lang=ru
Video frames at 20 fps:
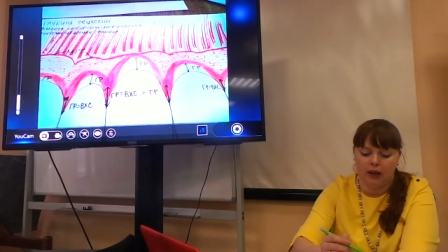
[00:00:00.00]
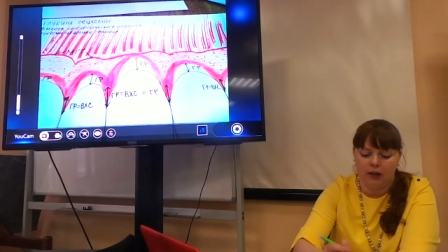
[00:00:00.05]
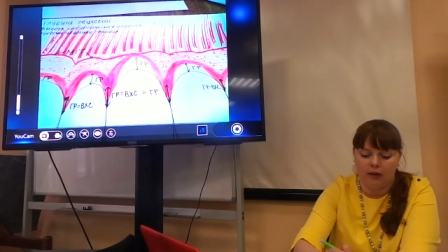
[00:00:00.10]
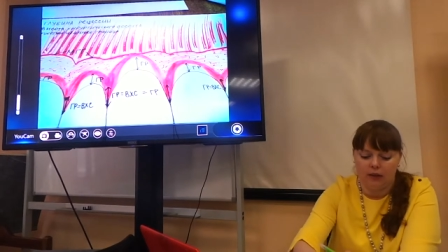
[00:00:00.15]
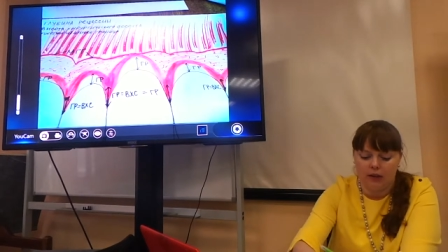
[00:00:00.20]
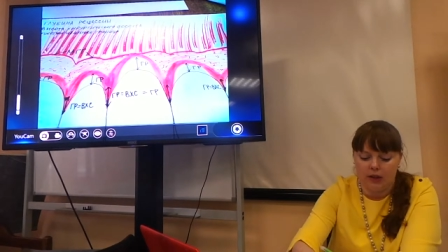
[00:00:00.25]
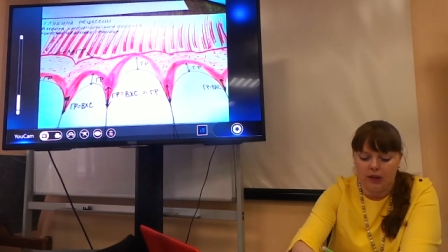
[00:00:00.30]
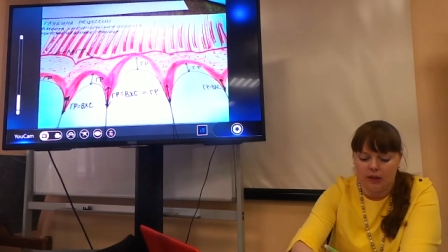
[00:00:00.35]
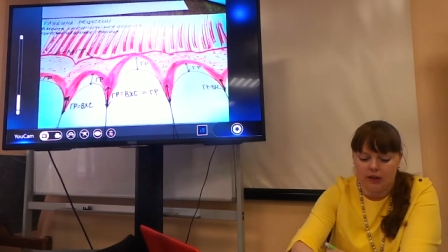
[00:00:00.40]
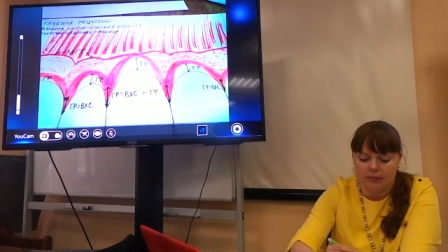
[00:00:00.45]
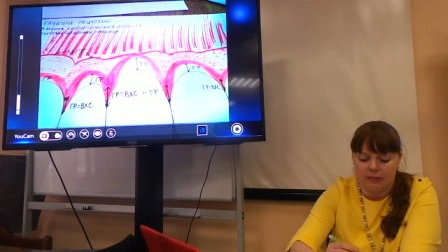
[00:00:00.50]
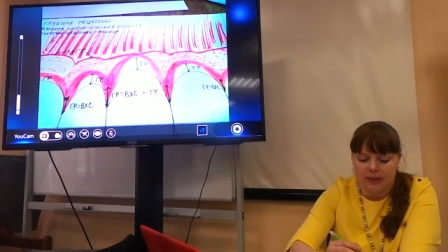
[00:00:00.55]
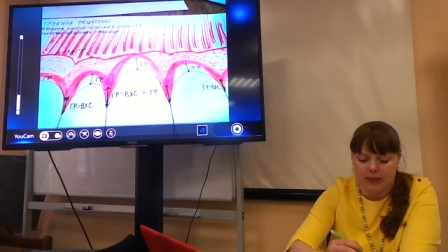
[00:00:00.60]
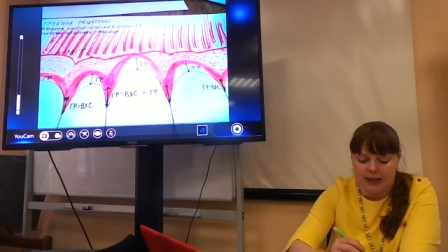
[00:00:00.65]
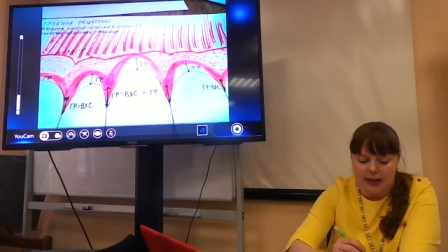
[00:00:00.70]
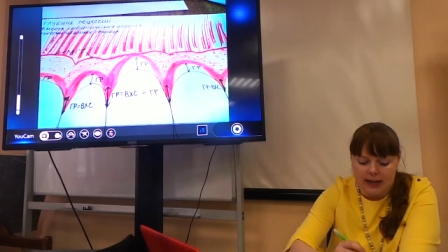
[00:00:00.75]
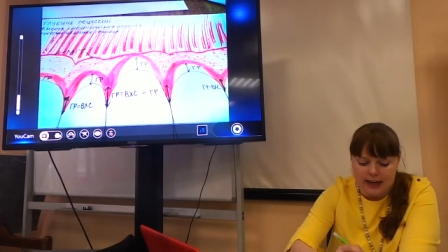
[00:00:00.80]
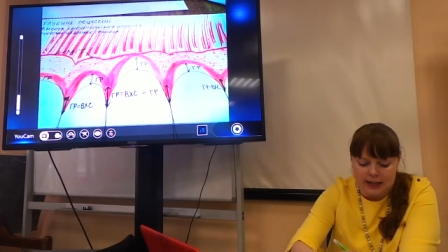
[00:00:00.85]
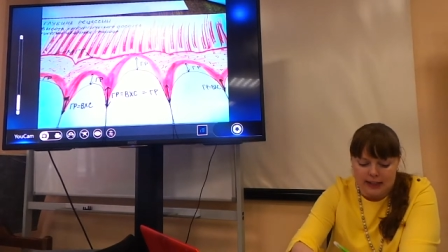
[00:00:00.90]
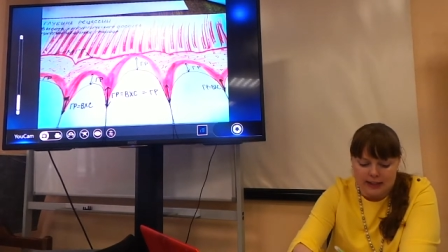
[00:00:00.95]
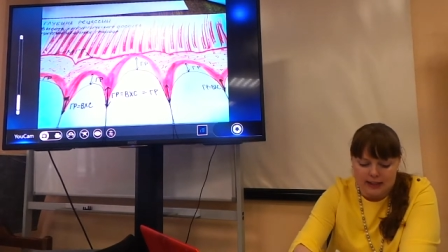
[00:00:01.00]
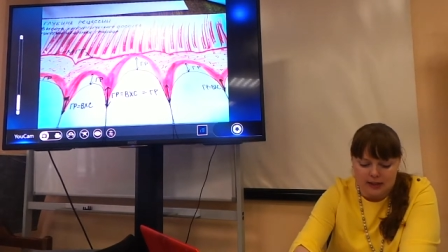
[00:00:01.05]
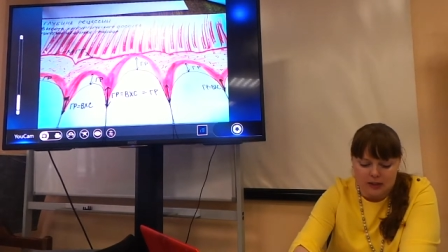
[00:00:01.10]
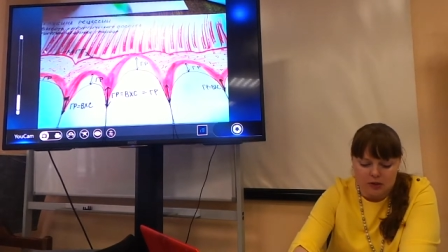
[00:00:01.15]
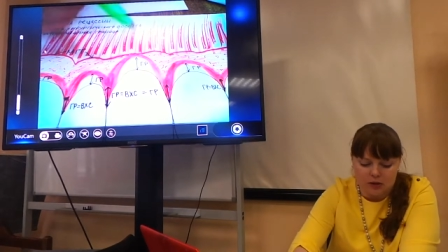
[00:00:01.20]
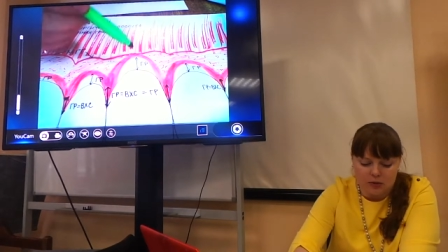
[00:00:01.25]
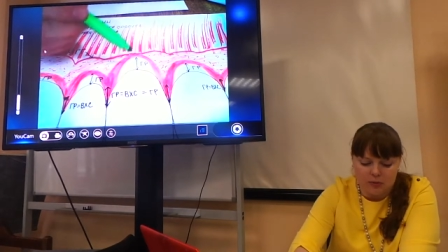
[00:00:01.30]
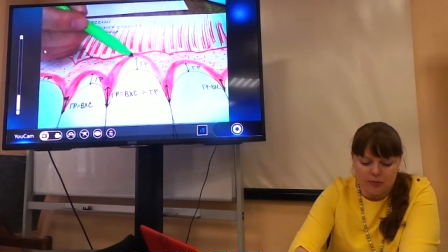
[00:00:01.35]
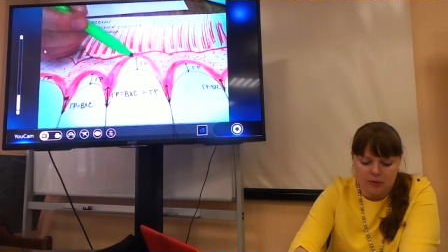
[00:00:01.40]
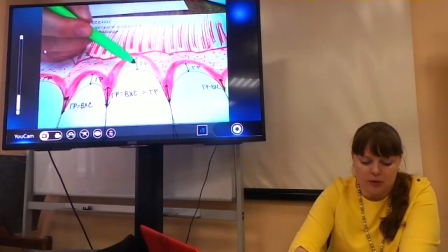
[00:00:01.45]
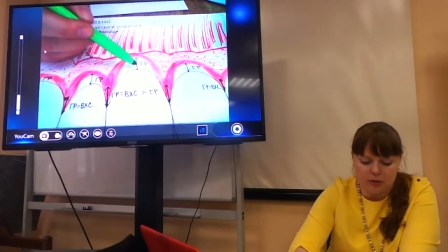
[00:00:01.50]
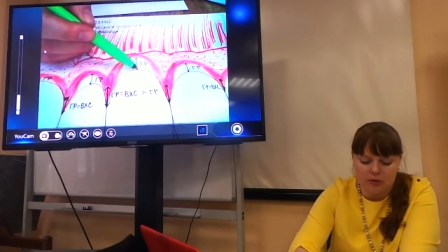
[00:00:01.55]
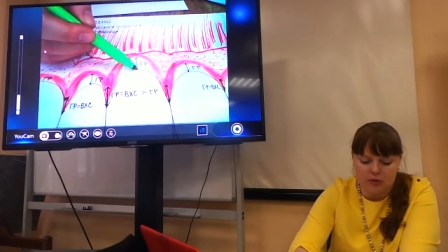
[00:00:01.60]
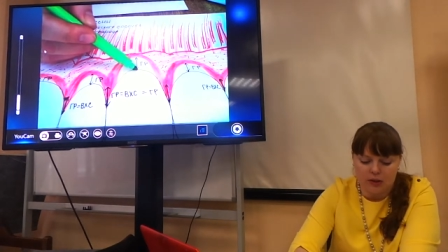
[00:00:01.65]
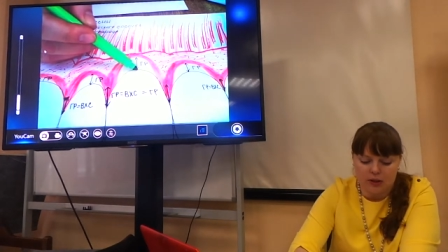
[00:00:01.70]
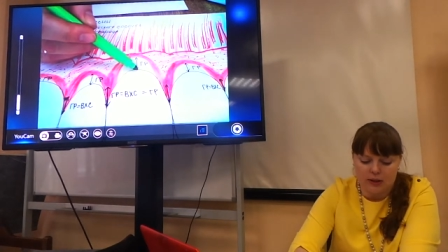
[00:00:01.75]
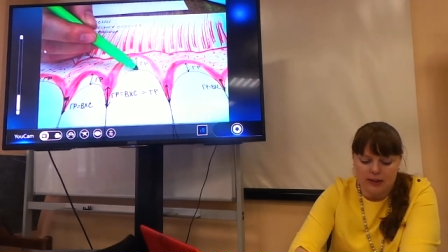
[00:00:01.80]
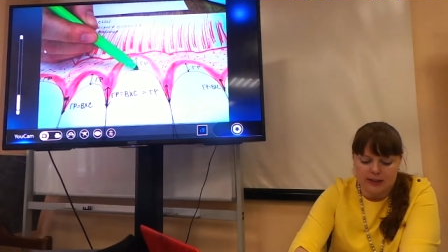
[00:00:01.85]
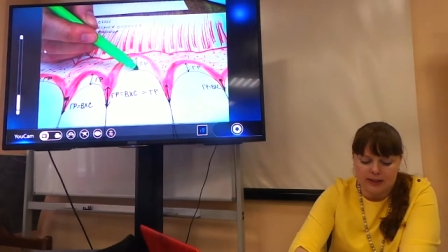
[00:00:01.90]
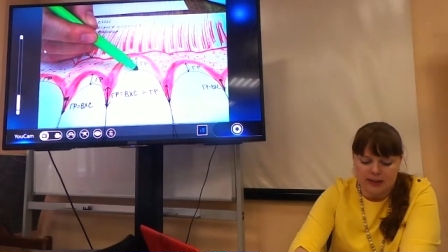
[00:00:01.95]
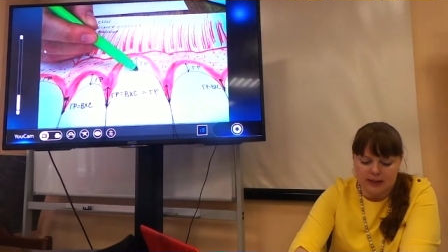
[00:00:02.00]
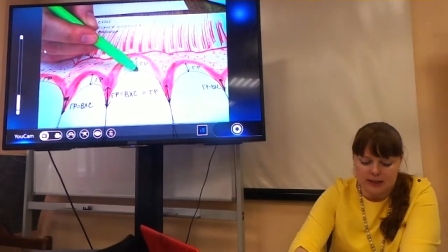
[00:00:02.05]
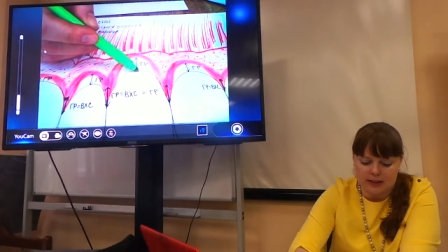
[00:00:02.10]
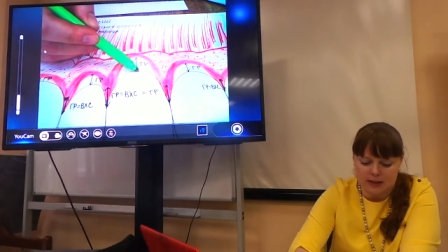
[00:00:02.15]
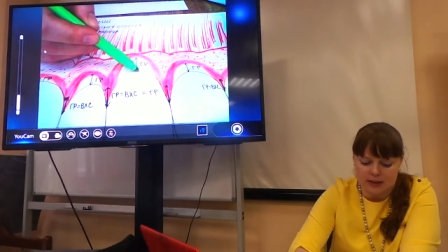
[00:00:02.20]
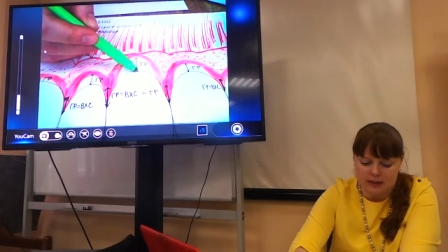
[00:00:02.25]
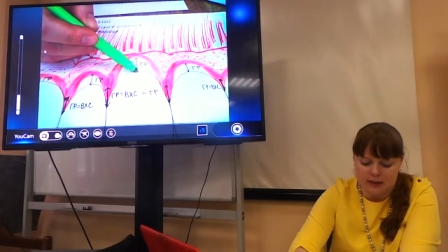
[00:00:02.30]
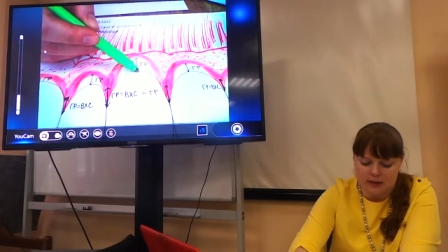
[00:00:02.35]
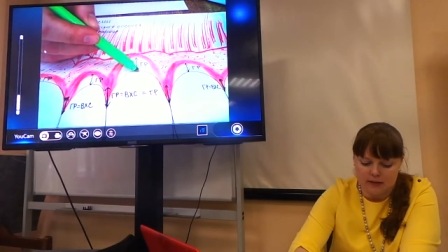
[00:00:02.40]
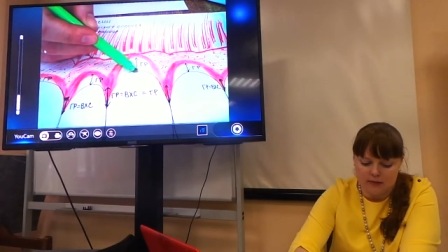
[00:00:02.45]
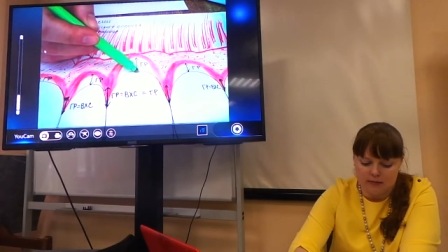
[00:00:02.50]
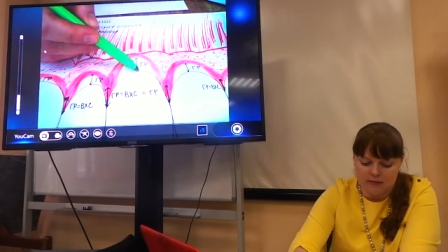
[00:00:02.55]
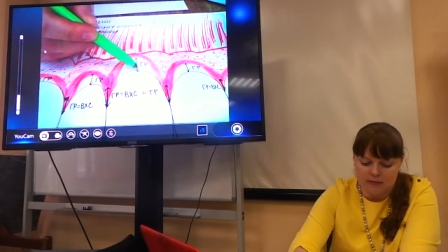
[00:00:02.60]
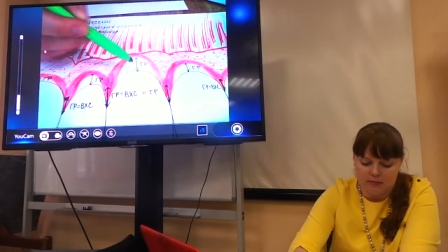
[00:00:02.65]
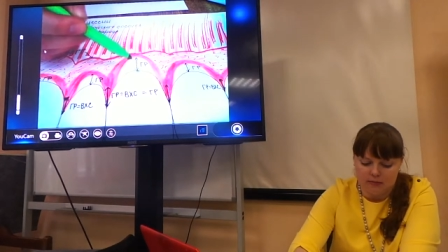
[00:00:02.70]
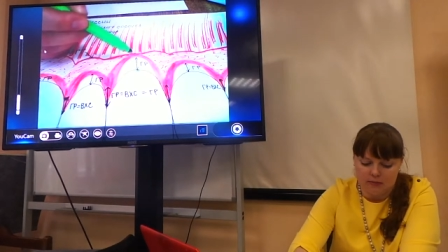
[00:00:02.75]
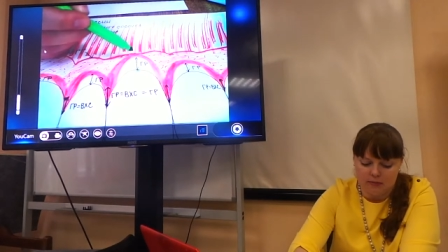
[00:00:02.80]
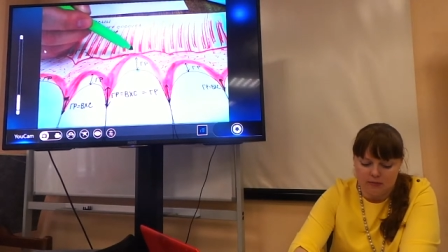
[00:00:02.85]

Вы измеряете глубину рецессии